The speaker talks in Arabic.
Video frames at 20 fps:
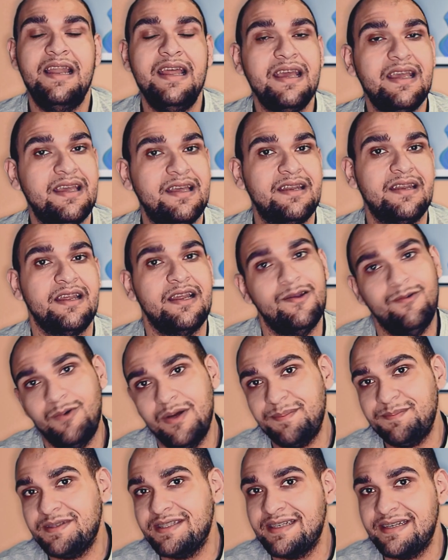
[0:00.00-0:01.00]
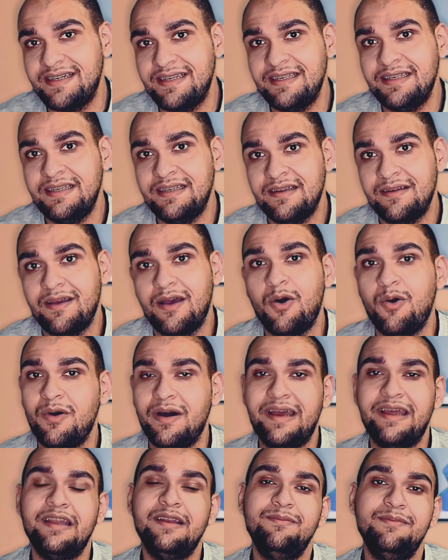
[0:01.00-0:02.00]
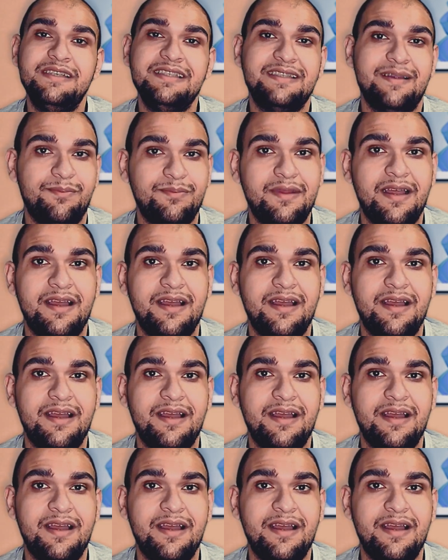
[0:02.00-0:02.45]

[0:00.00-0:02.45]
لكن الويب 3 هو الميزه